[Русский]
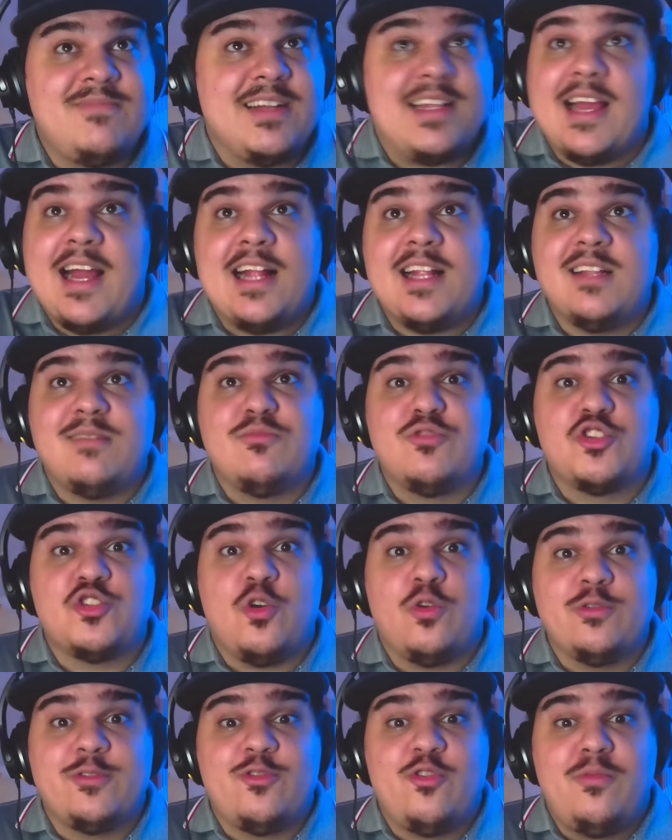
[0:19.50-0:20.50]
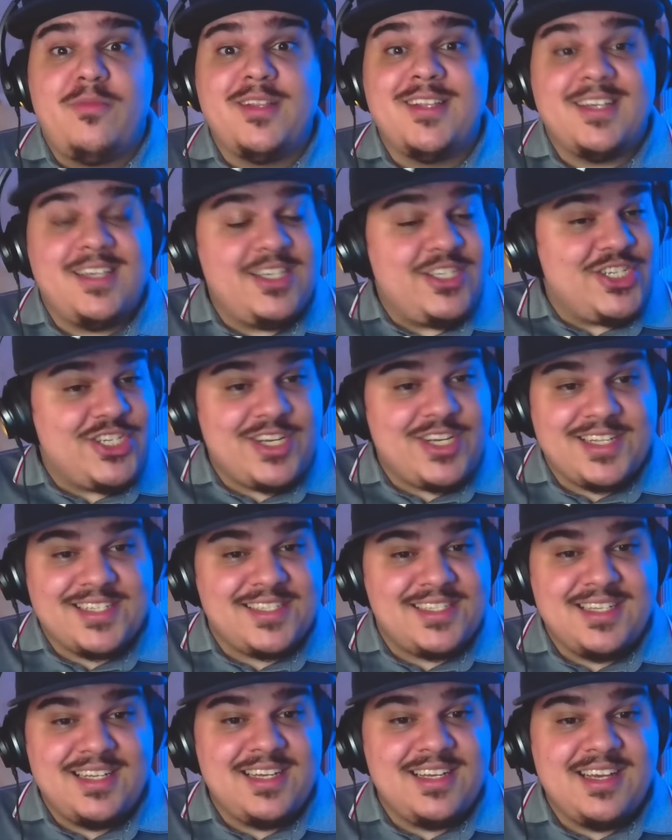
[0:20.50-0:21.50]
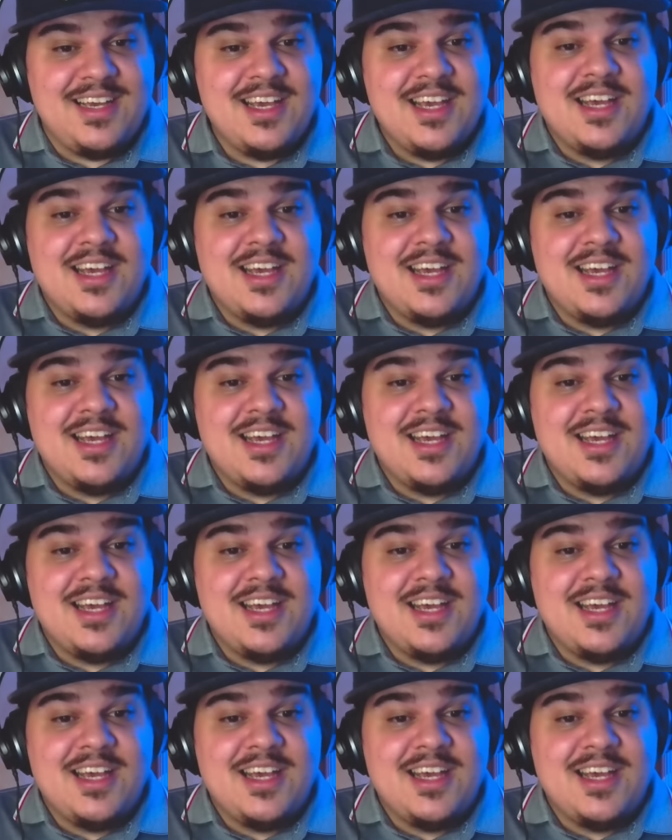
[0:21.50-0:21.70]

реальному шоу Трумана. И честно,